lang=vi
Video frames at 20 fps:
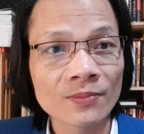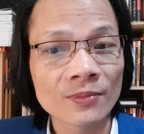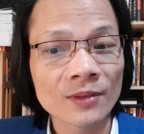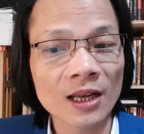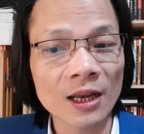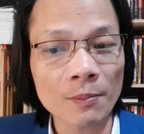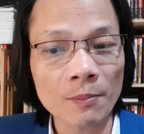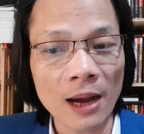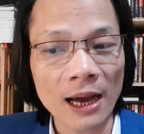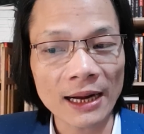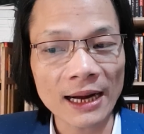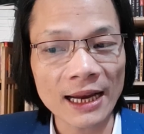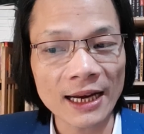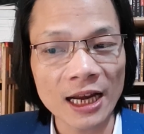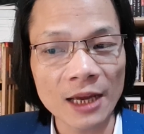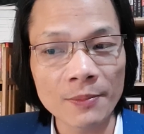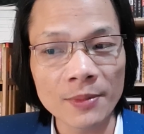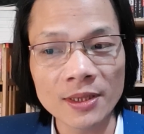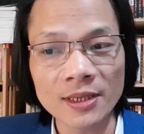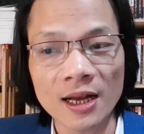Kịch bản này
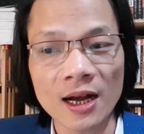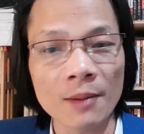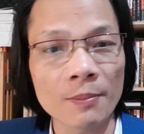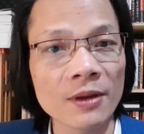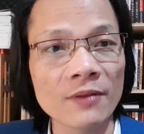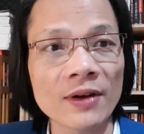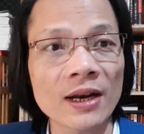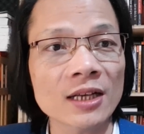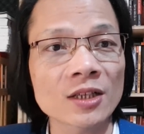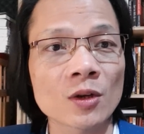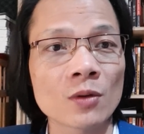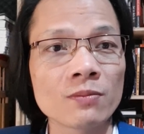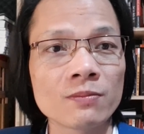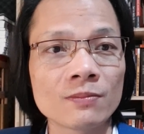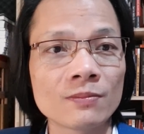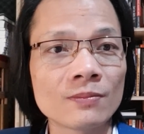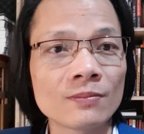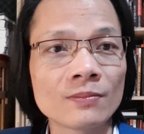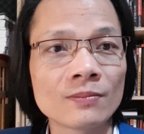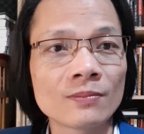đến bây giờ Mỹ vẫn đang dùng.
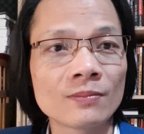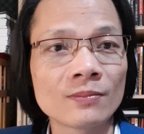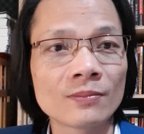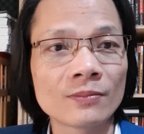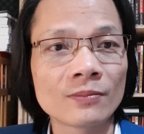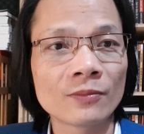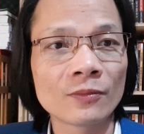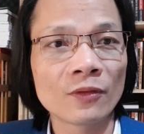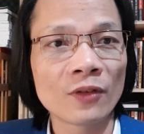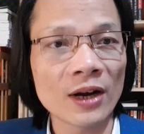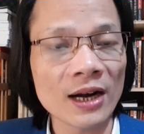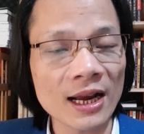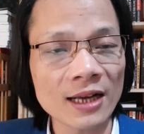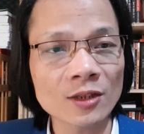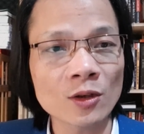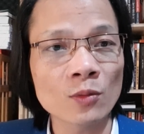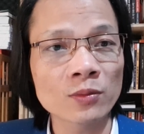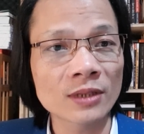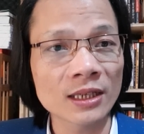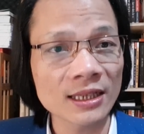Vẫn đang
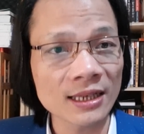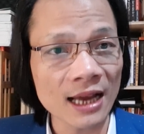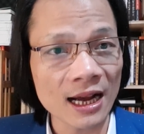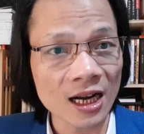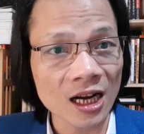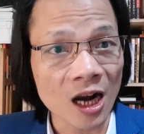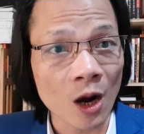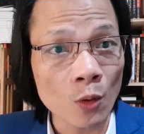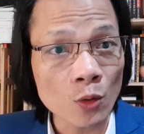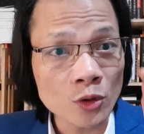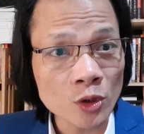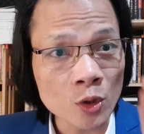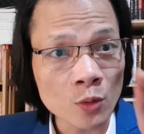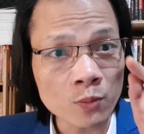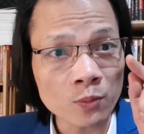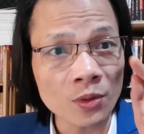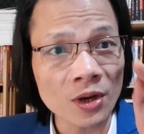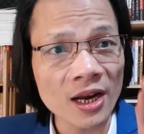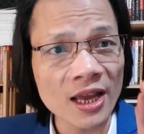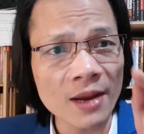dùng chính là cấu
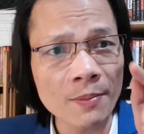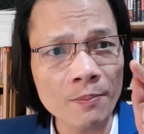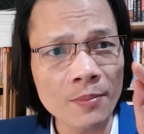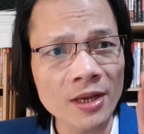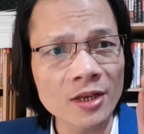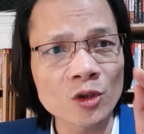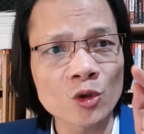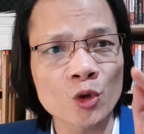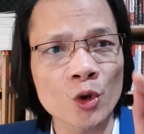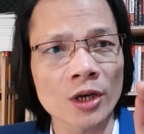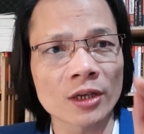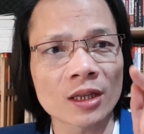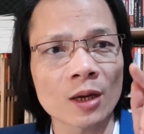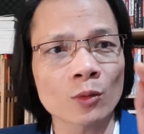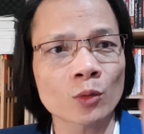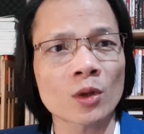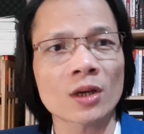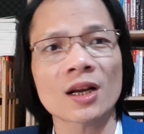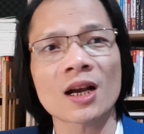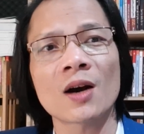trúc liên minh truyền
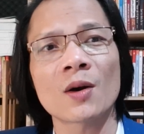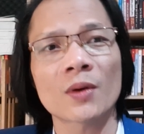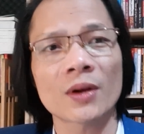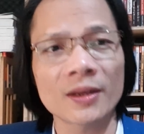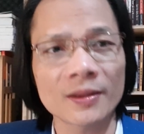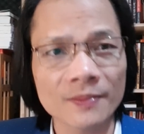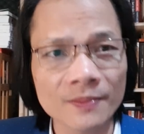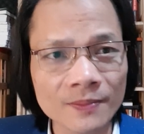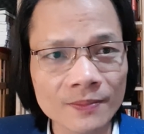thông toàn cầu đấy.